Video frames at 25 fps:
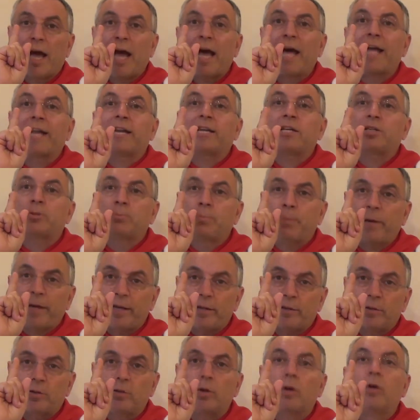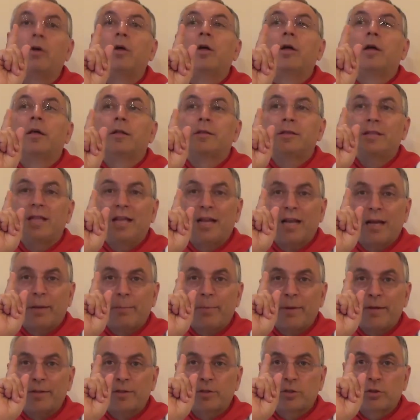ha rispetto
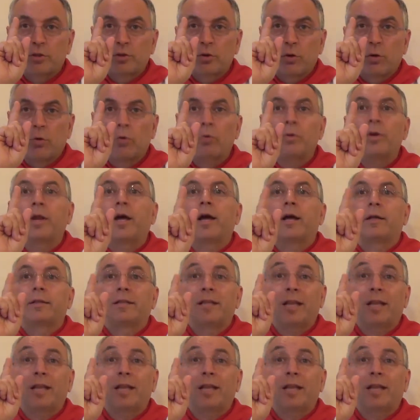della persona,